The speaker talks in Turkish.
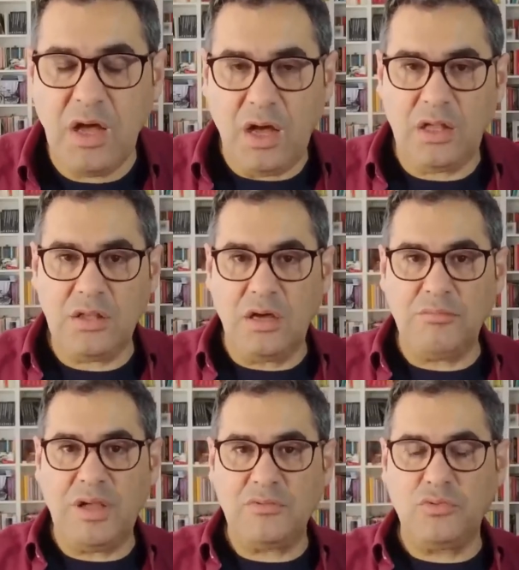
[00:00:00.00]
Allah'ım
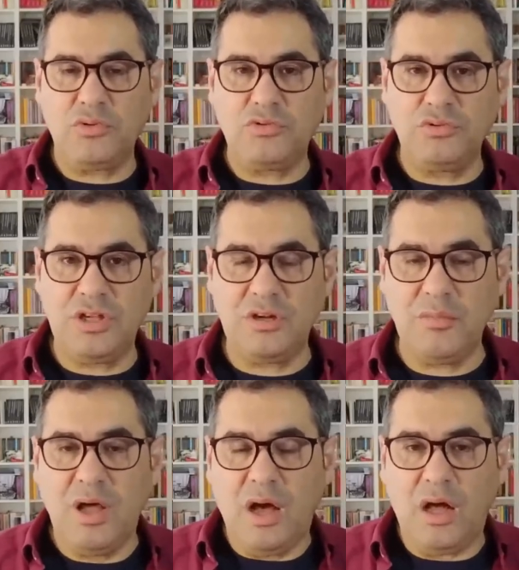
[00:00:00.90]
ben Uğur Dündar'ım.
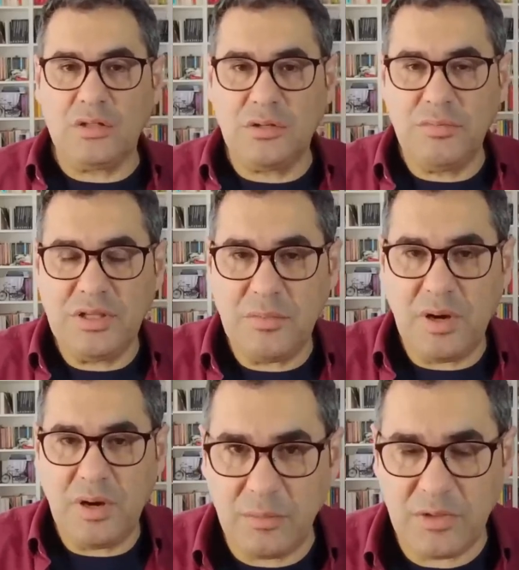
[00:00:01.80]
Halkım benim
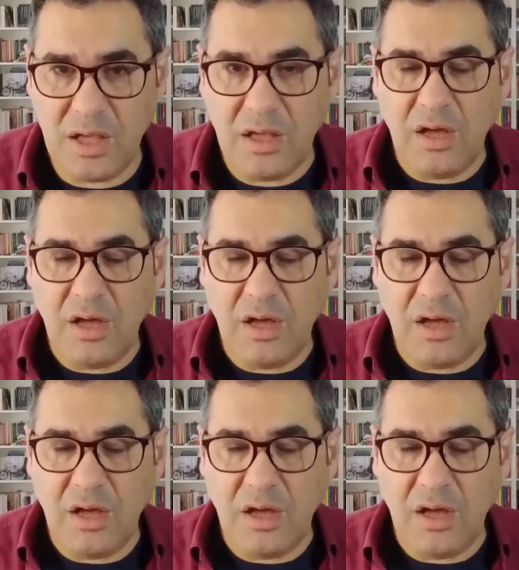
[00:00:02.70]
arkamda.